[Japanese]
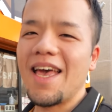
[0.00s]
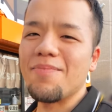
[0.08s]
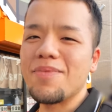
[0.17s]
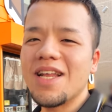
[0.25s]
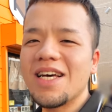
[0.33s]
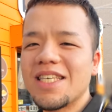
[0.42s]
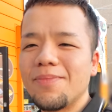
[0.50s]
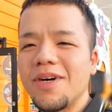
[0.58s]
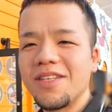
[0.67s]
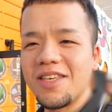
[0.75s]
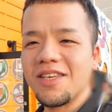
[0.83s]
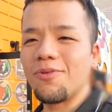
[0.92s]
皆
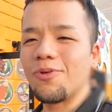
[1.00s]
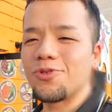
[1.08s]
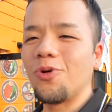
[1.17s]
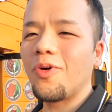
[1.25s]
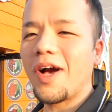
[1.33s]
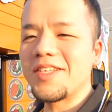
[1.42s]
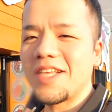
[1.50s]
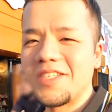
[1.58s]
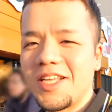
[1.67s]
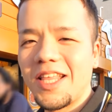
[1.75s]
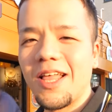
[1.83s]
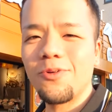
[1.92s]
様にご紹介さ
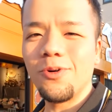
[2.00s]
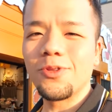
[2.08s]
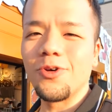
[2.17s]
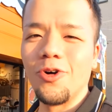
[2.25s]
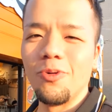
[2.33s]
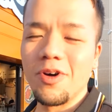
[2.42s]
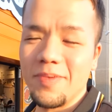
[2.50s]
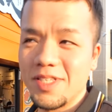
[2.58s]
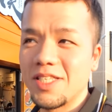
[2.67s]
せていただこうと思いま